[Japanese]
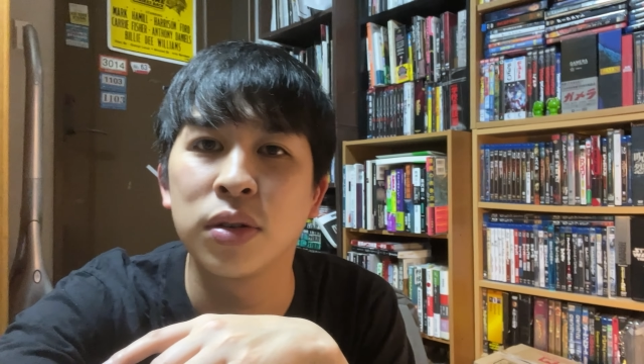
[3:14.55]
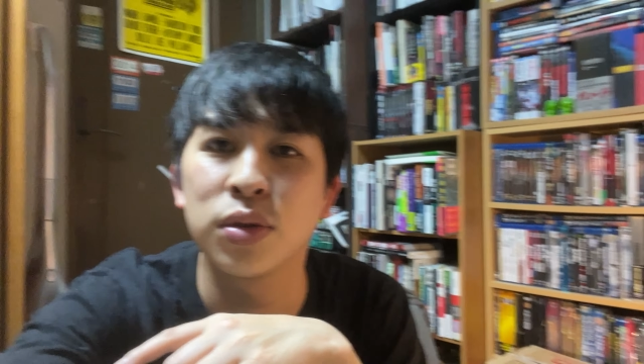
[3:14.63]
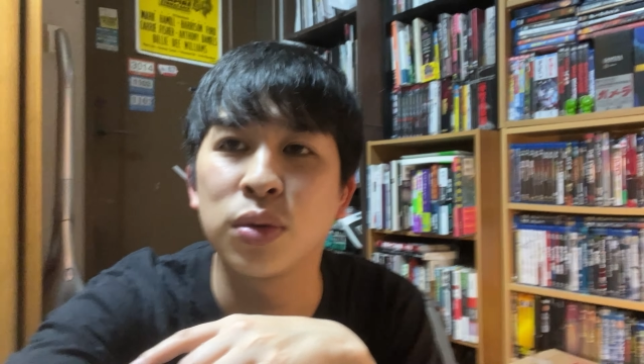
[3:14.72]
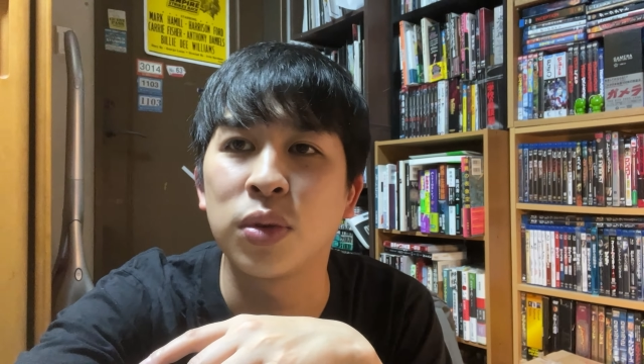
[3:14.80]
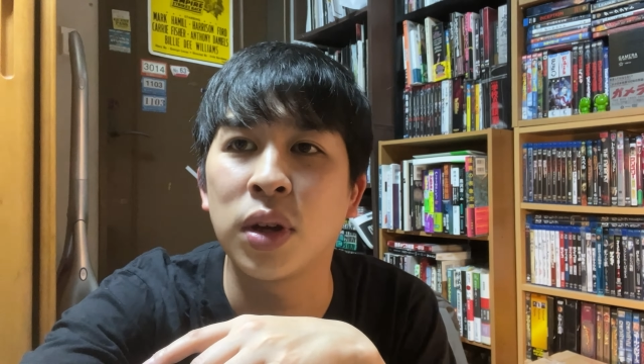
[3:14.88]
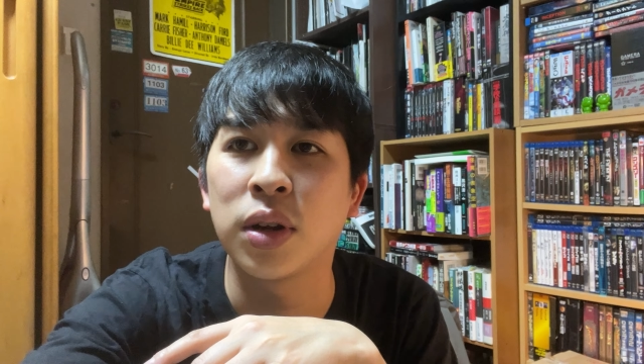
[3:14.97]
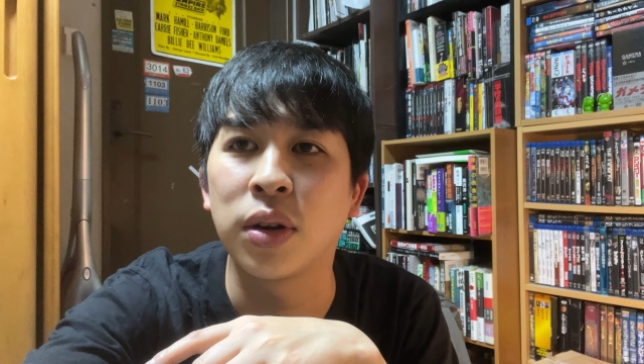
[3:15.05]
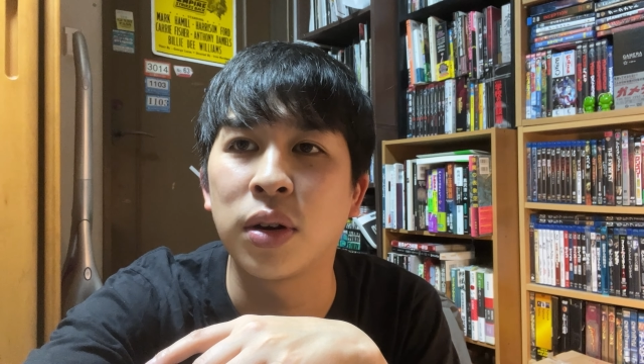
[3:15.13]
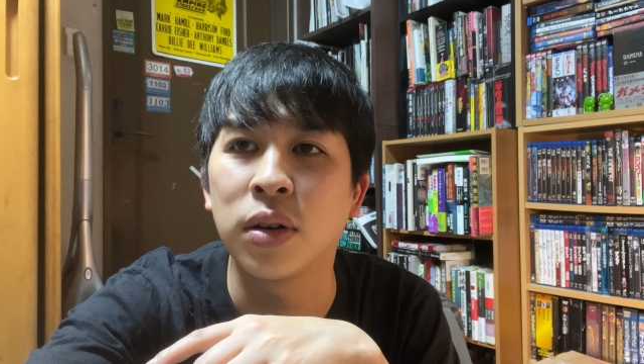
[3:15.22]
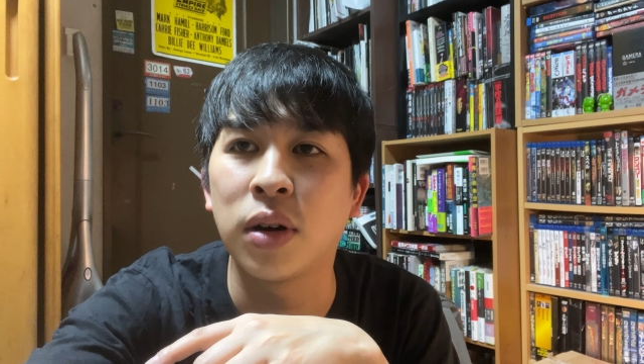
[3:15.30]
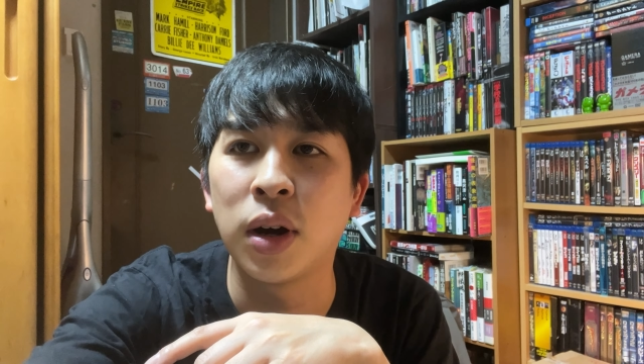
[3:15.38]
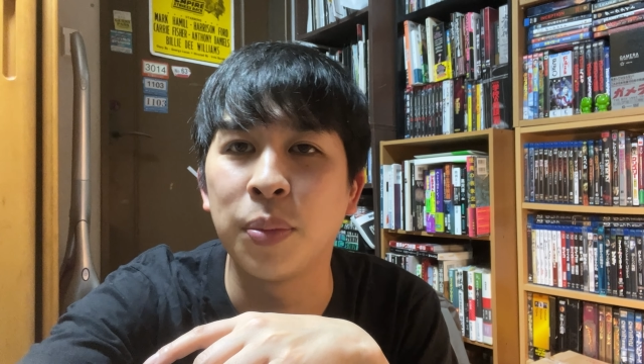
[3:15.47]
ちょっと嫌だな。
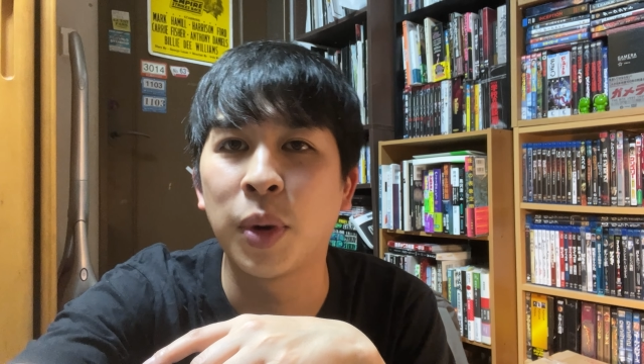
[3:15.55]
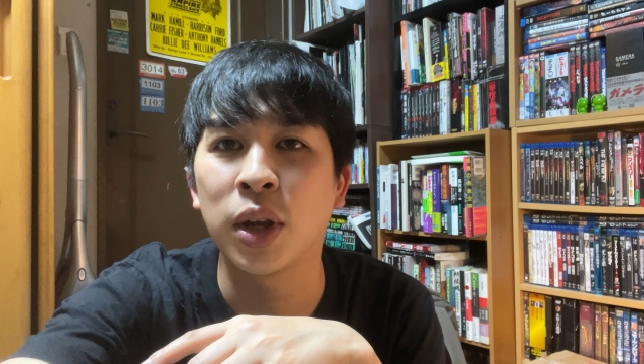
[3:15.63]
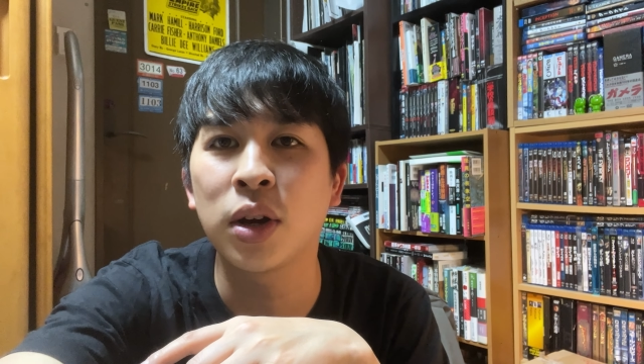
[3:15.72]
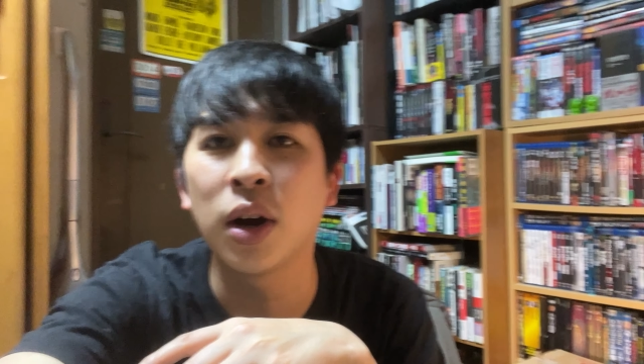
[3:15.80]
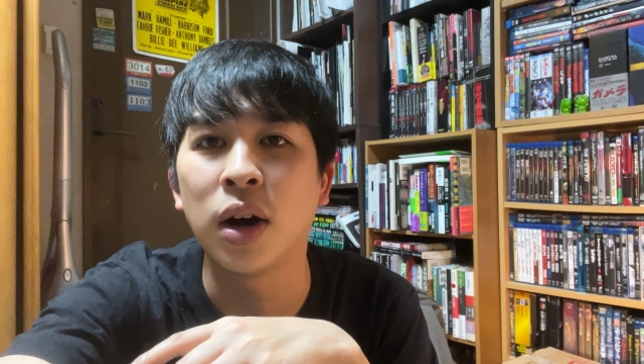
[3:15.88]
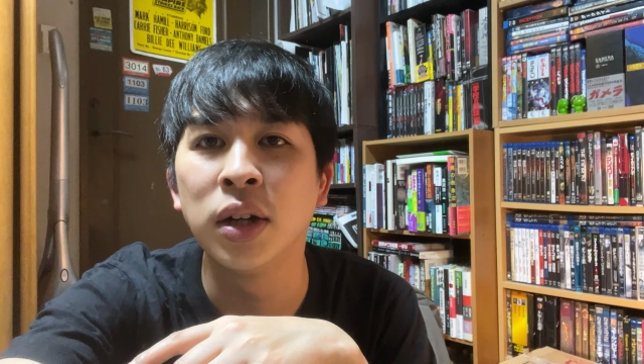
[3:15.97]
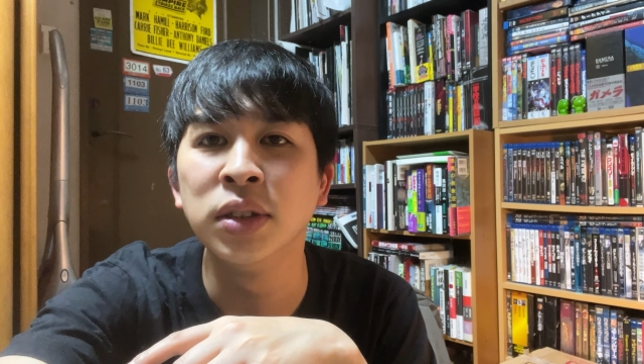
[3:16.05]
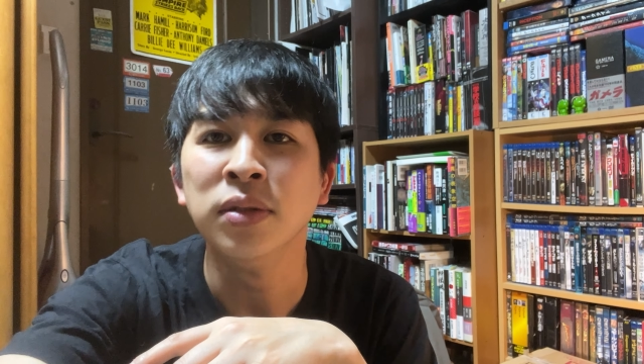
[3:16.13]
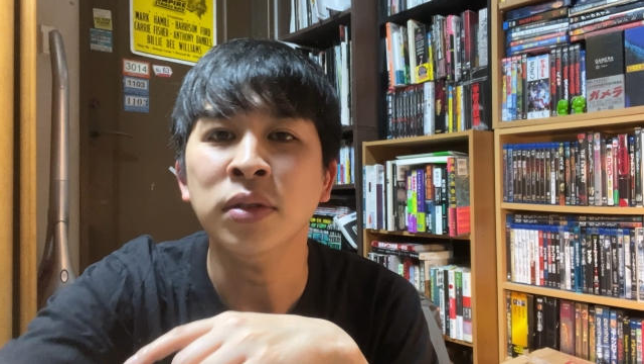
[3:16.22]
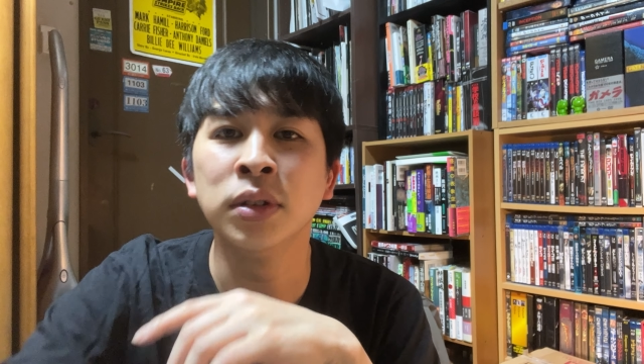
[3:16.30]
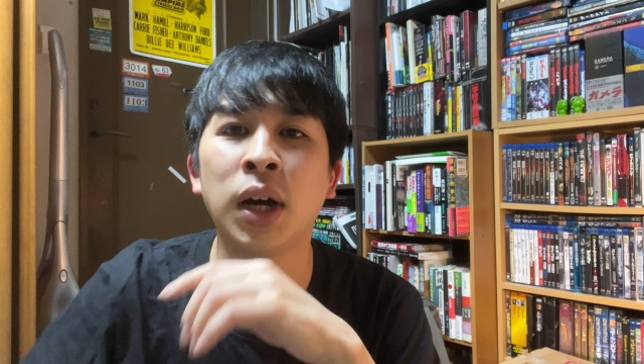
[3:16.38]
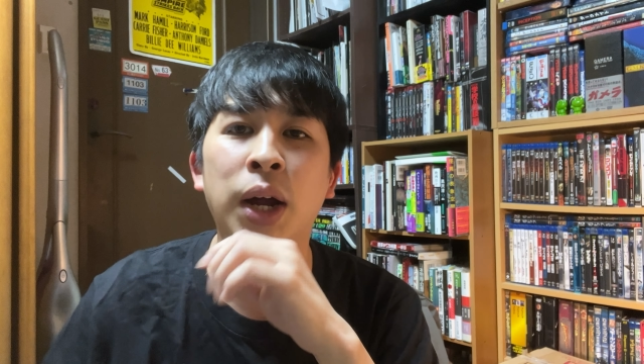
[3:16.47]
はい。まあ、いっか。
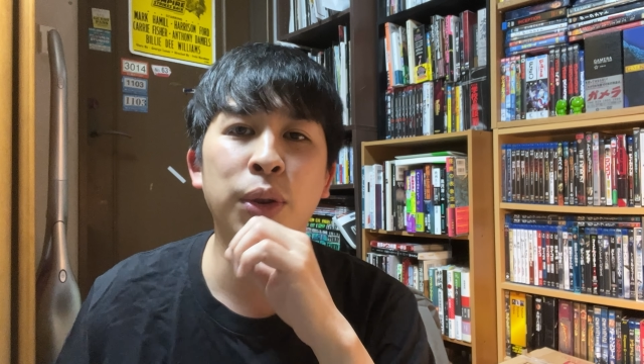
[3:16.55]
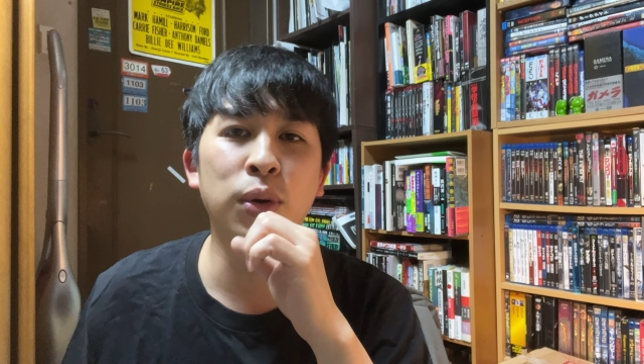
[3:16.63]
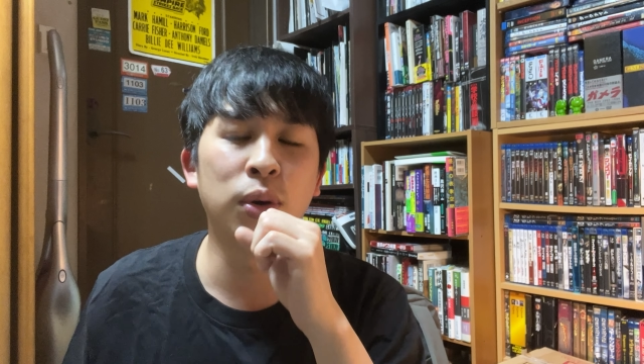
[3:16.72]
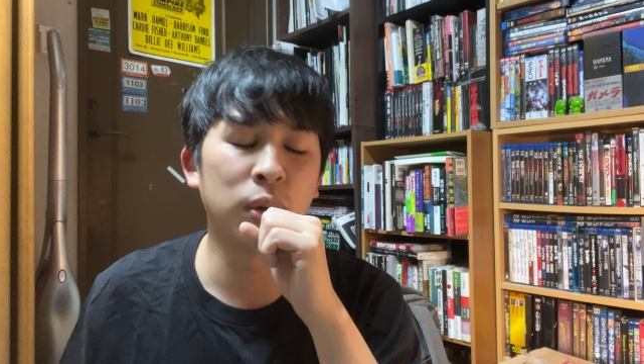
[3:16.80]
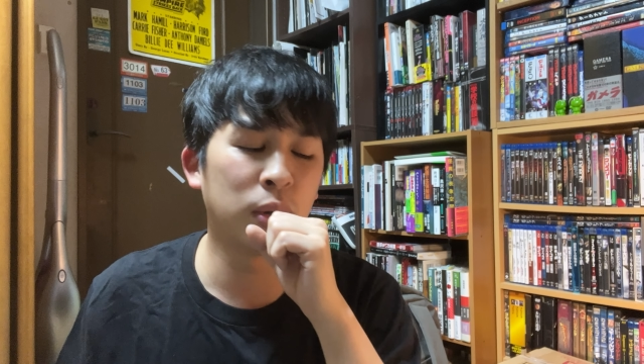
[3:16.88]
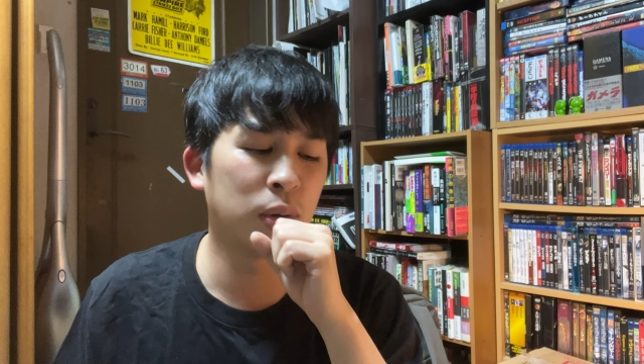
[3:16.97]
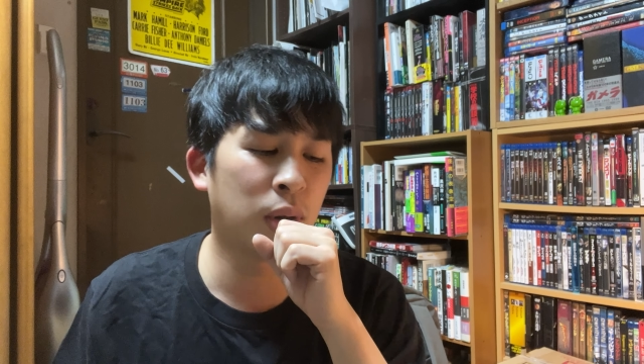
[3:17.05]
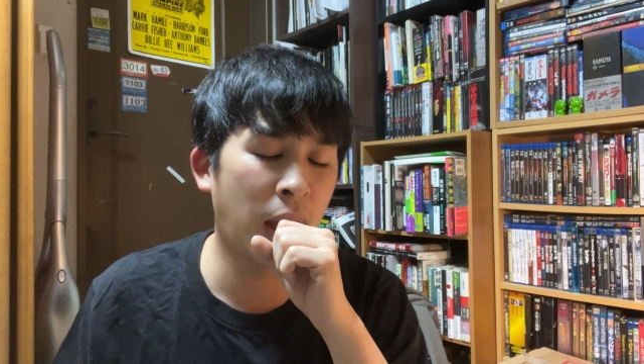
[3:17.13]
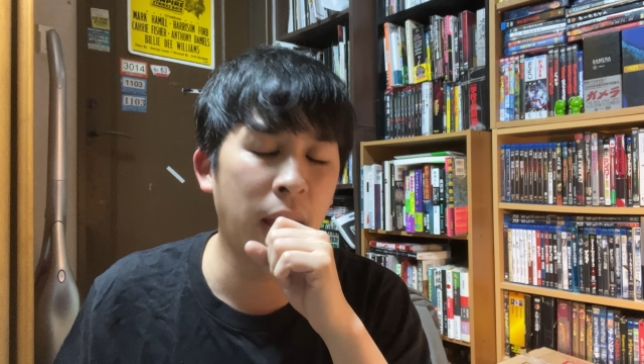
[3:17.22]
あのー、